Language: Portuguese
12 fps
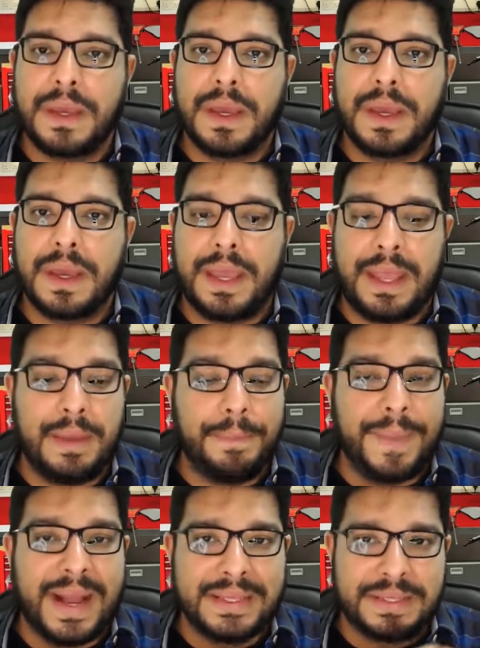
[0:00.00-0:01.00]
É, ele
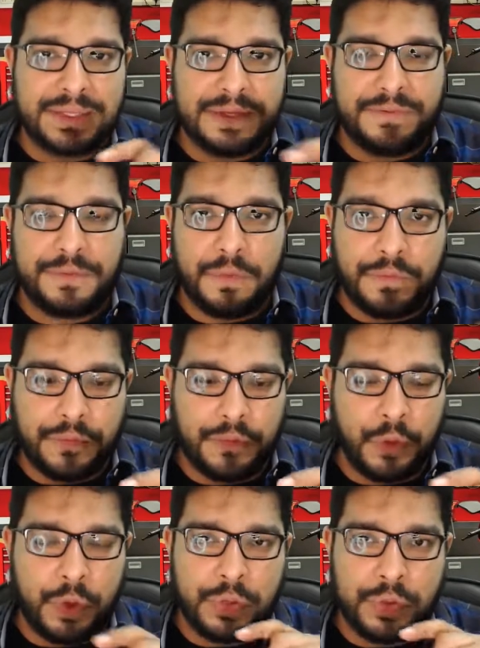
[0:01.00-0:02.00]
passa, esse, o
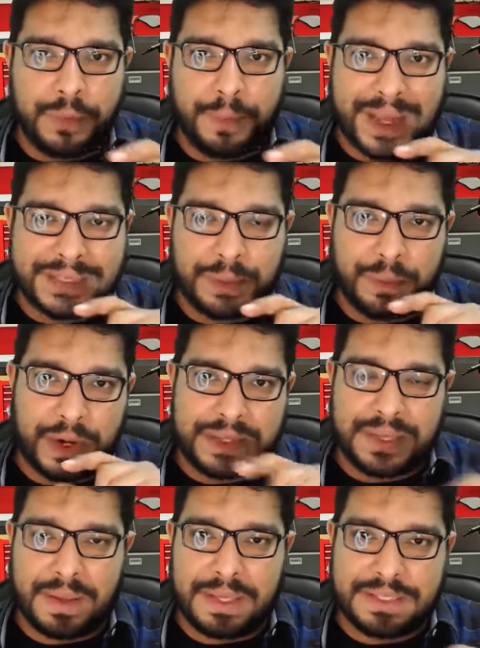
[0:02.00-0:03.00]
fluido passa por
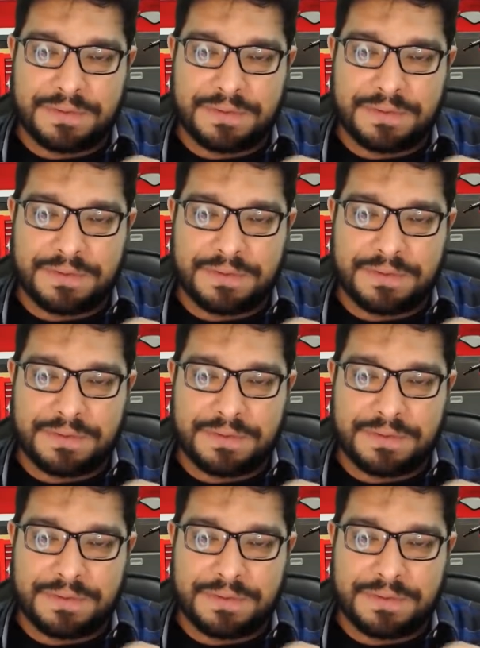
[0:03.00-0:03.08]
essa, esse